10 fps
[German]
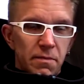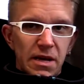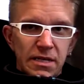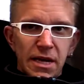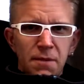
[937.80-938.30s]

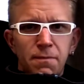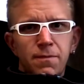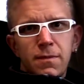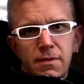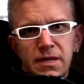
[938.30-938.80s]
ihr seht,
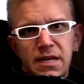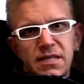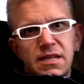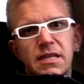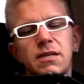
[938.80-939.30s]

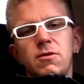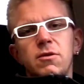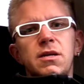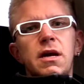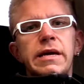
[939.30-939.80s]
sitzen jetzt in,
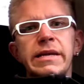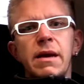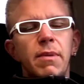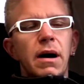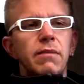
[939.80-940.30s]
in
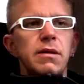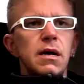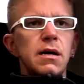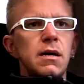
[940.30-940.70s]
der Bahn wieder.